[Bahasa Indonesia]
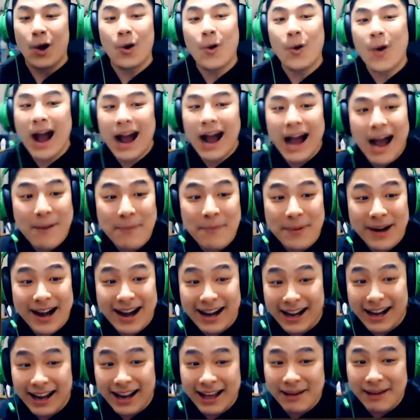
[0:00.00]
Gua gak
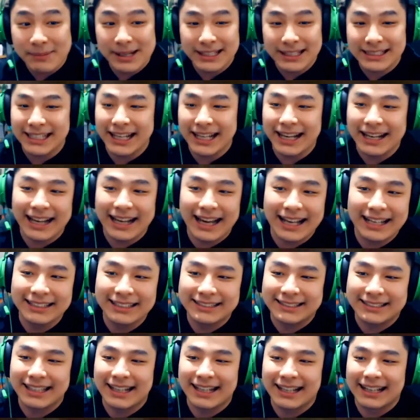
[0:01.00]
pernah kalah majian
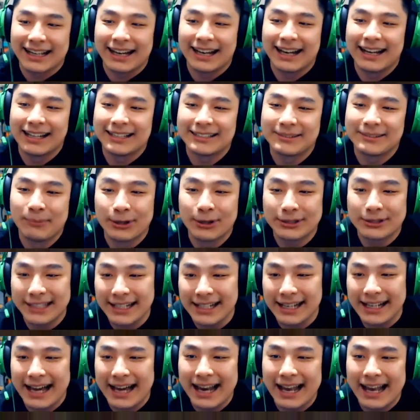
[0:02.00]
Kalista, guys.
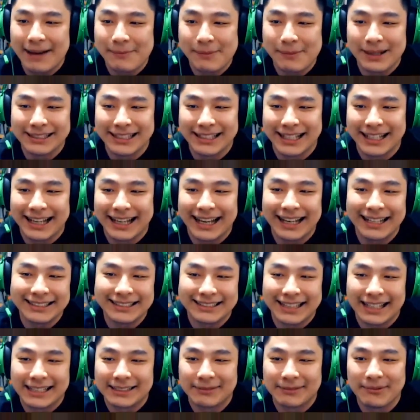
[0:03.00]
Bocil kalah majian Kalista